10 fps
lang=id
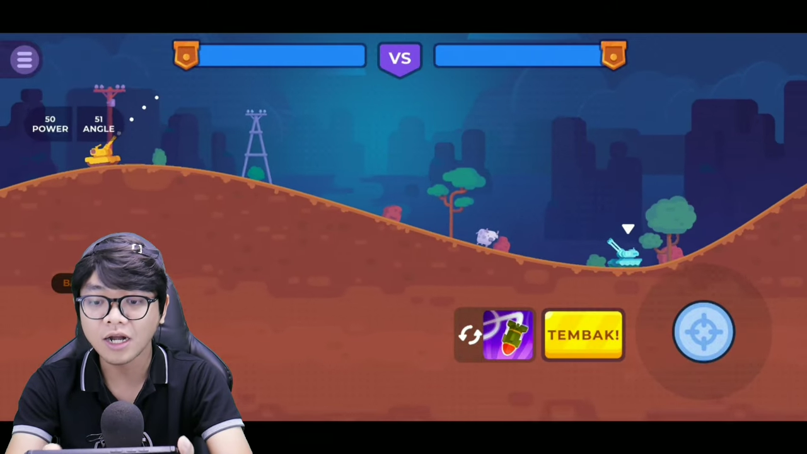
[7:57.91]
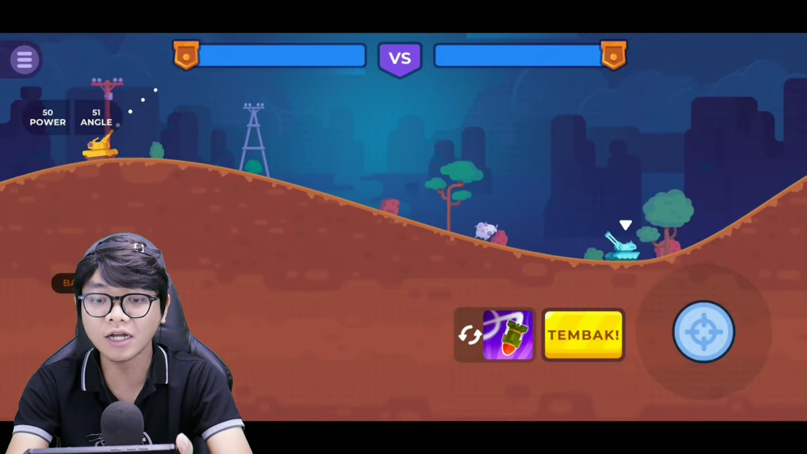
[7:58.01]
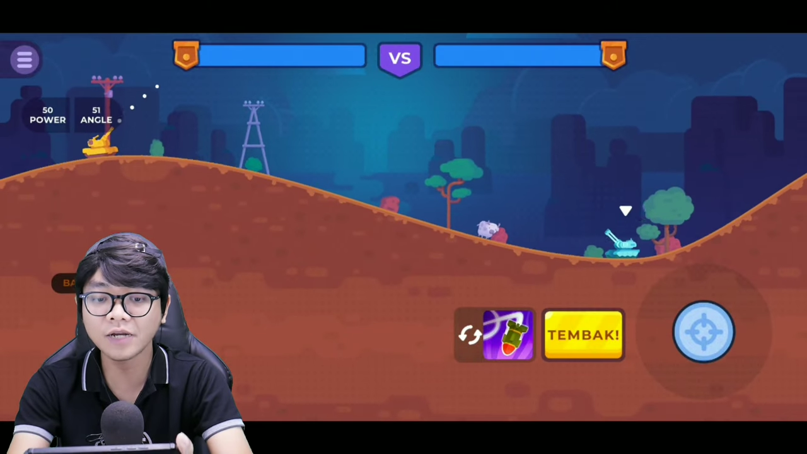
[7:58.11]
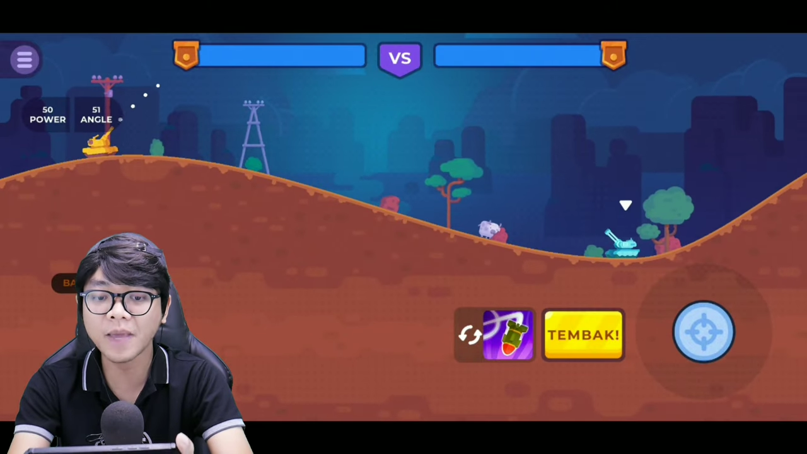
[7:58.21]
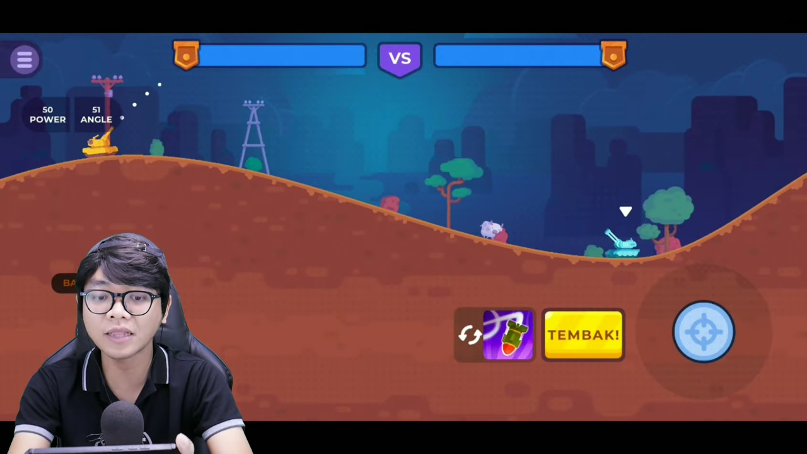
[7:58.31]

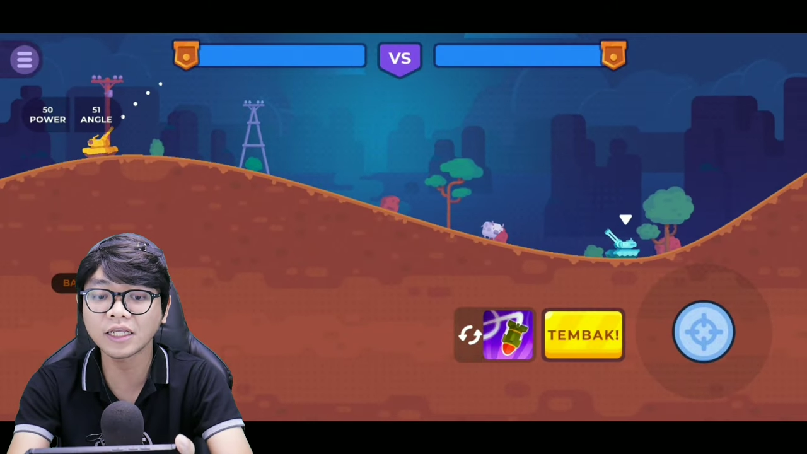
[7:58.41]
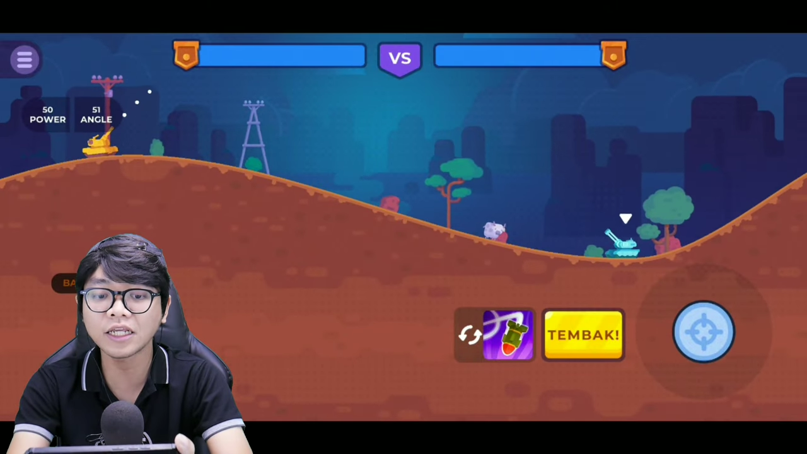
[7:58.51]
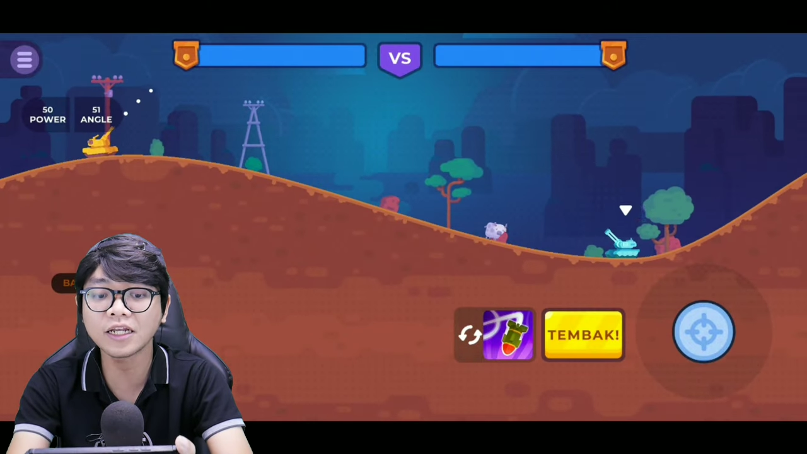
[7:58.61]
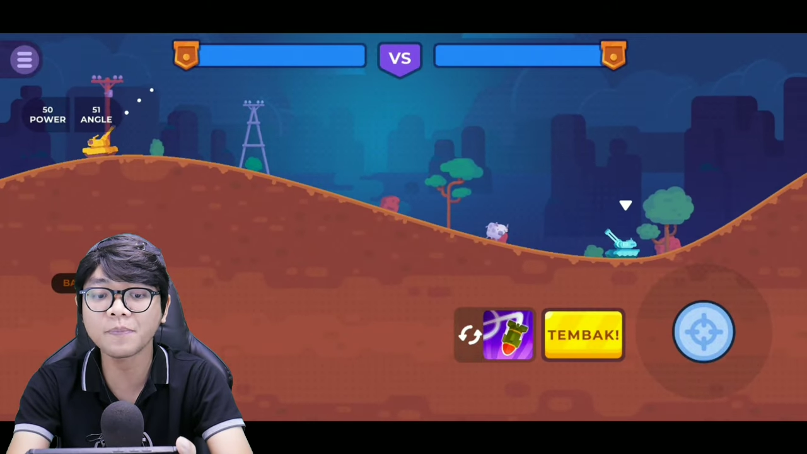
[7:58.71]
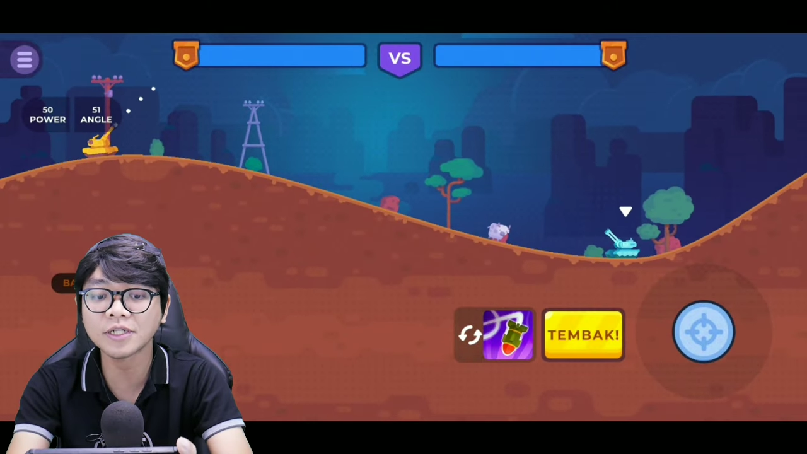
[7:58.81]
nanti
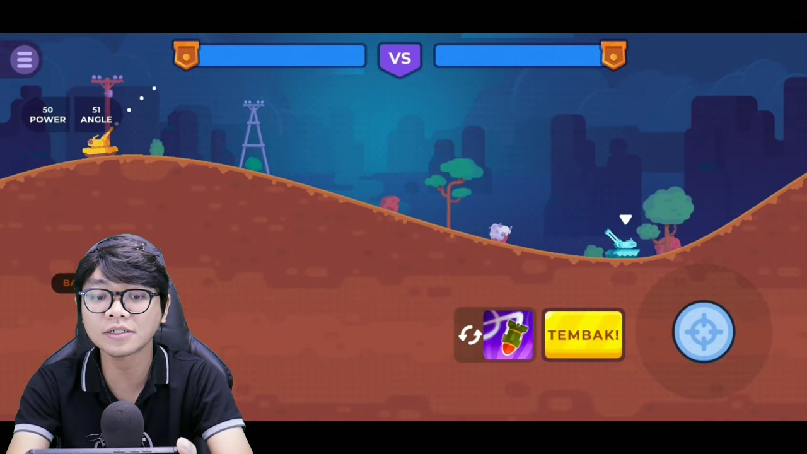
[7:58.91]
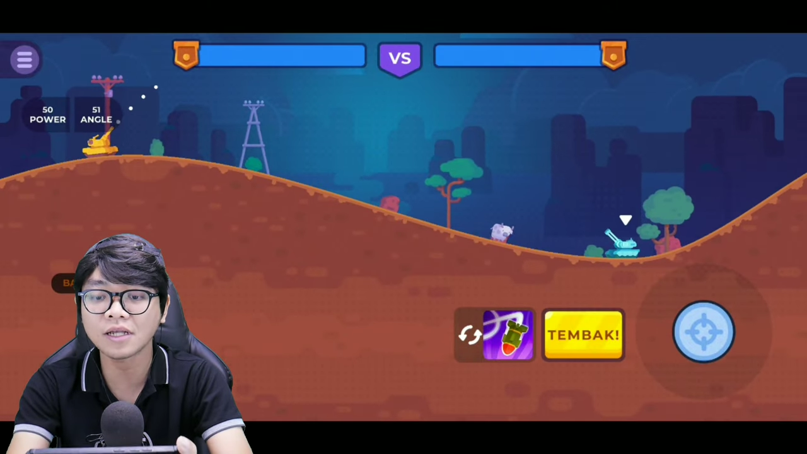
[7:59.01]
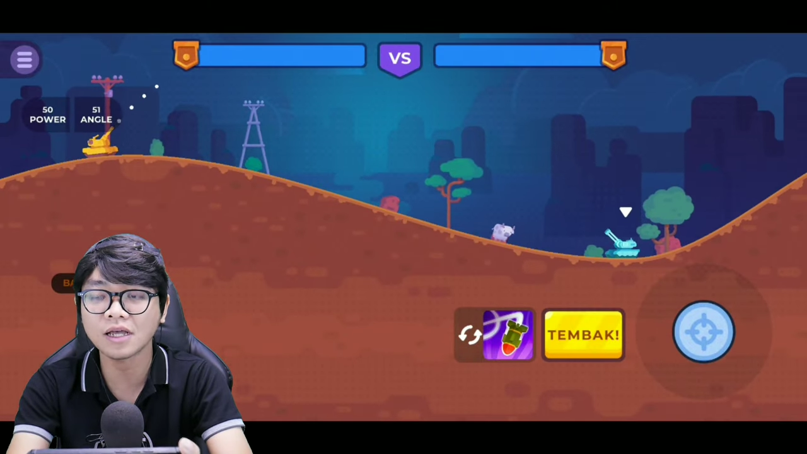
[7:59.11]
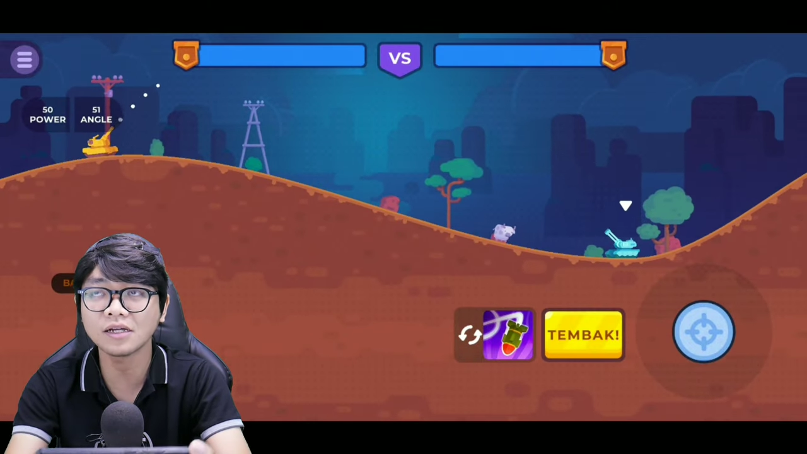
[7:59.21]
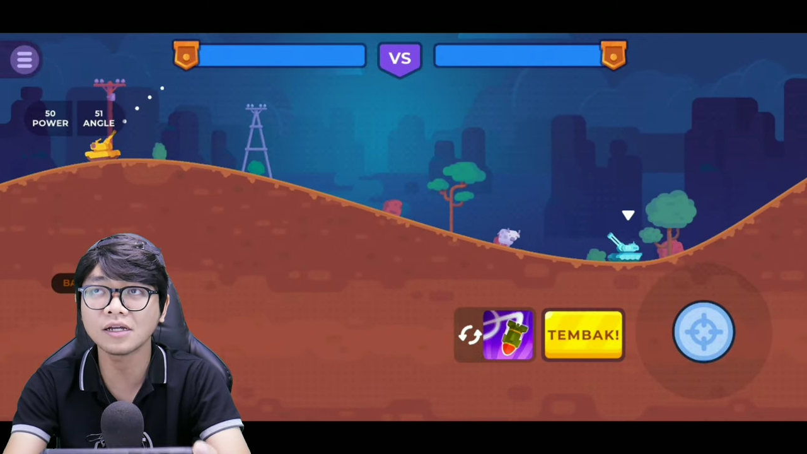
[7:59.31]
matiinnya
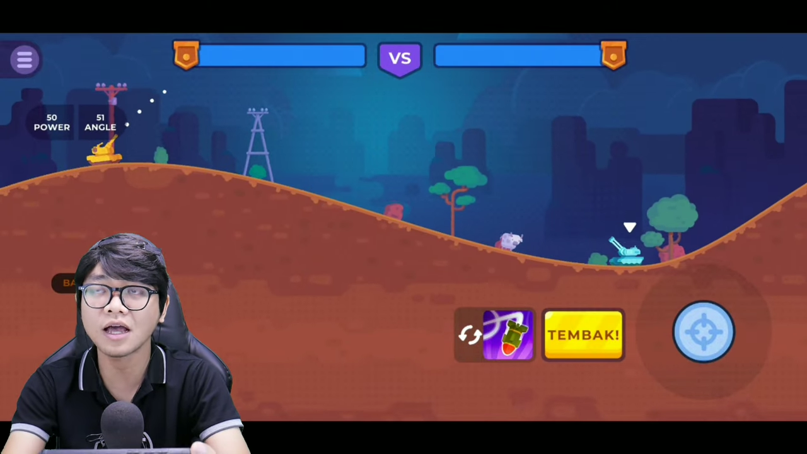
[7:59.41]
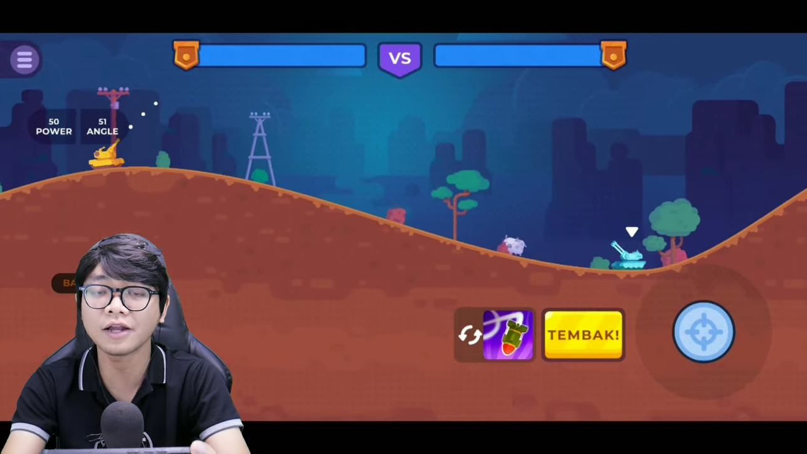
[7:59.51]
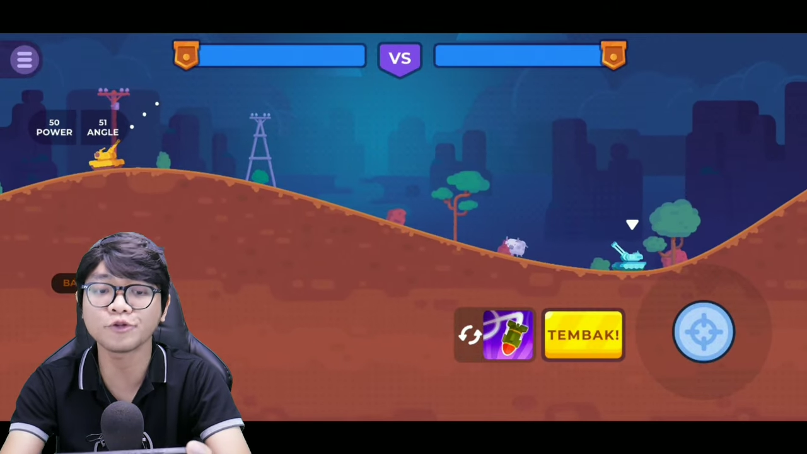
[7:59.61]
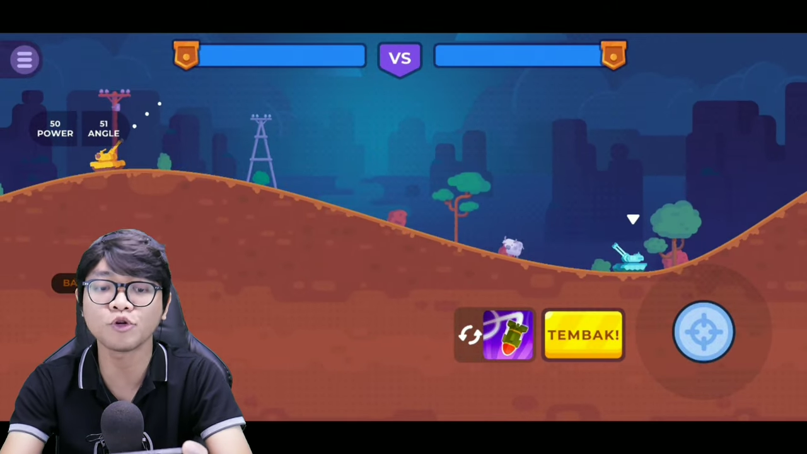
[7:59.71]
pas uh, hari